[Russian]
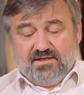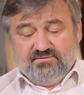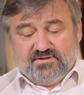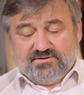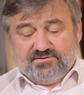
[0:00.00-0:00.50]
И
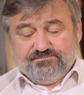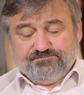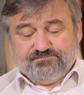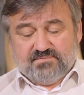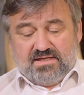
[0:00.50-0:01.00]
говорит,
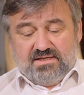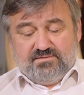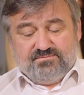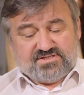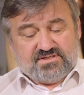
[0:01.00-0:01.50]

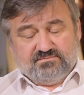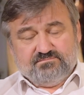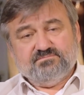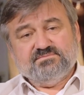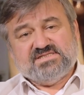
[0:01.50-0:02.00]
«Мишка,
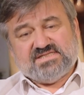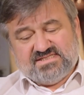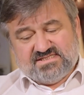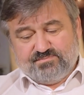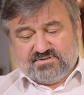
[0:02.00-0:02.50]
не
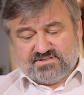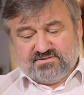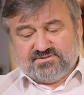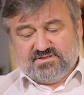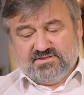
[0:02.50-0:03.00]
садись,
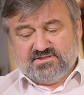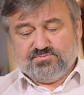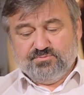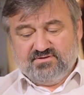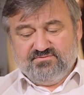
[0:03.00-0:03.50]
пожалуйста, на
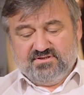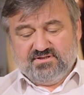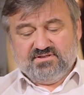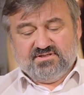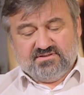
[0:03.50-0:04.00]
наш
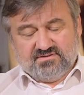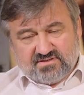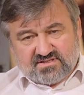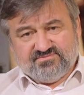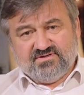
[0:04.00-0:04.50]
муравейник, не
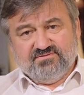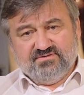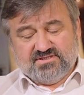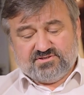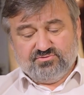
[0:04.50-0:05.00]

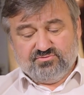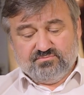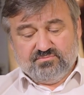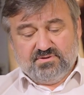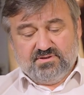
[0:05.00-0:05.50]
разваливай наш
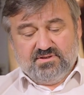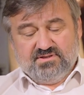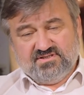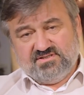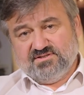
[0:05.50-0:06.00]
дом,
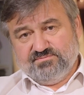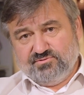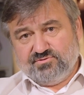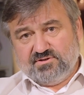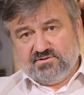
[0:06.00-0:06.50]
не делай
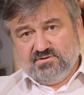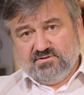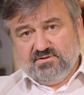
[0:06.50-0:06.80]
плохо».